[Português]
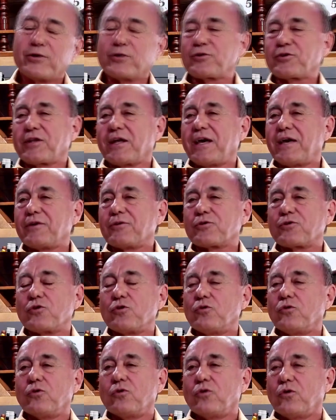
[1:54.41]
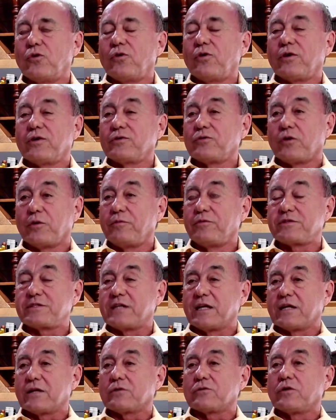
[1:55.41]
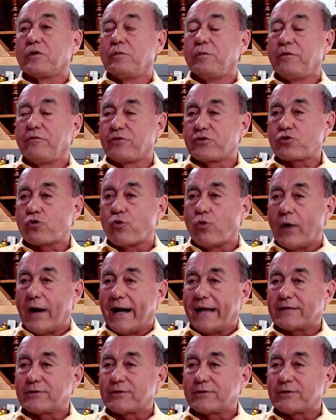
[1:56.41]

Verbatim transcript: Eu tenho que o, o 2006, é, não, 2024.